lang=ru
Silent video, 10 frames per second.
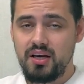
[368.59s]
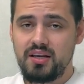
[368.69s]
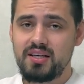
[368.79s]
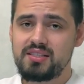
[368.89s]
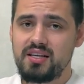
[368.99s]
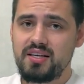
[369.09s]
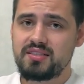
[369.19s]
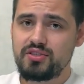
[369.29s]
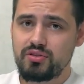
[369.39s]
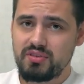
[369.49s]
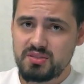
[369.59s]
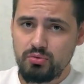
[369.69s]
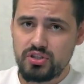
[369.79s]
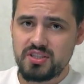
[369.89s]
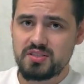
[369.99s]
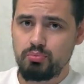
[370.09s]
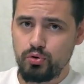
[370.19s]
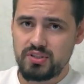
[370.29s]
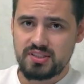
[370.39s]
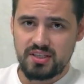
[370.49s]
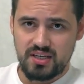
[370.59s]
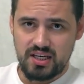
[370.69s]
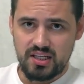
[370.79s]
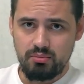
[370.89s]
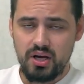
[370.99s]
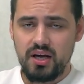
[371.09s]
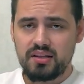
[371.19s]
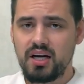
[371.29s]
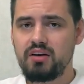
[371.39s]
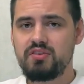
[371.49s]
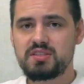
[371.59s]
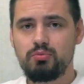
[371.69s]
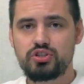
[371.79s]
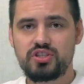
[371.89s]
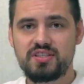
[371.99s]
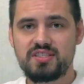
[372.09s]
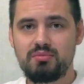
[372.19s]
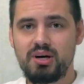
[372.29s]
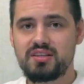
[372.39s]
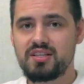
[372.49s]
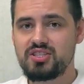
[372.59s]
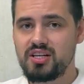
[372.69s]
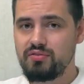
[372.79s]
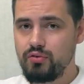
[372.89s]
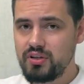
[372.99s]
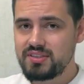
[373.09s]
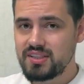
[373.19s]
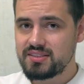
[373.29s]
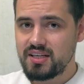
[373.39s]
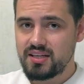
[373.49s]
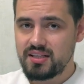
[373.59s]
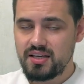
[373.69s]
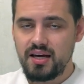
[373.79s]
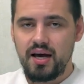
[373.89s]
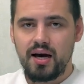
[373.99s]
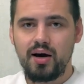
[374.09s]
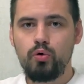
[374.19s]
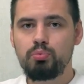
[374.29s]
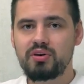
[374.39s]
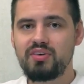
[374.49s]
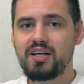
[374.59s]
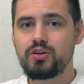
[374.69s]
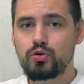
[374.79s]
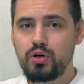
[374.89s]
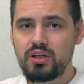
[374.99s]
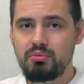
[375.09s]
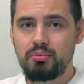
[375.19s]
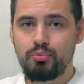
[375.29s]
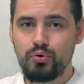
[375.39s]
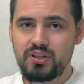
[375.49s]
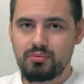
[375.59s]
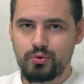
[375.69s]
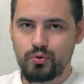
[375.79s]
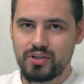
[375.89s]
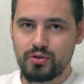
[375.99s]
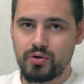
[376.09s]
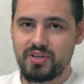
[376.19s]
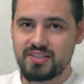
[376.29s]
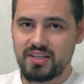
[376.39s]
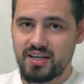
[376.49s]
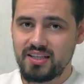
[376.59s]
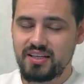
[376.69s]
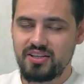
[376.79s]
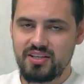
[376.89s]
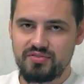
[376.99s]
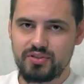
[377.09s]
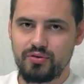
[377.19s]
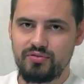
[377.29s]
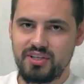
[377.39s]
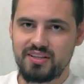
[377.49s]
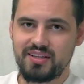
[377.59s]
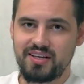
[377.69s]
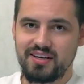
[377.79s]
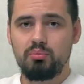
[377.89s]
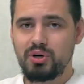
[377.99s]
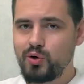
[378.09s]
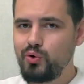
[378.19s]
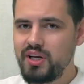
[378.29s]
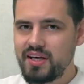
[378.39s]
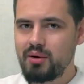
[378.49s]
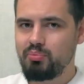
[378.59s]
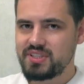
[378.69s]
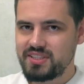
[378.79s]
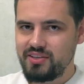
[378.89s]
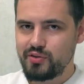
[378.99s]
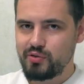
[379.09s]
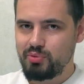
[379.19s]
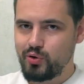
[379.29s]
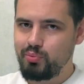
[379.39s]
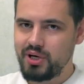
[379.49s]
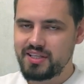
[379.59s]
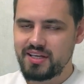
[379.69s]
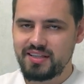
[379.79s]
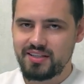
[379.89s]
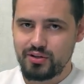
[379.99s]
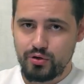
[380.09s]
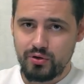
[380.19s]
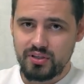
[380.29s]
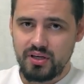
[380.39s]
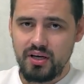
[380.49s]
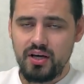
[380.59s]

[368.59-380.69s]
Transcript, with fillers: Если есть еще возможность, пульт с экраном. Так вы сможете снимать на телефон со стороны, а управлять дроном пультом, у которого есть экран, где все видно. Могу ли я посоветовать покупать этот дрон?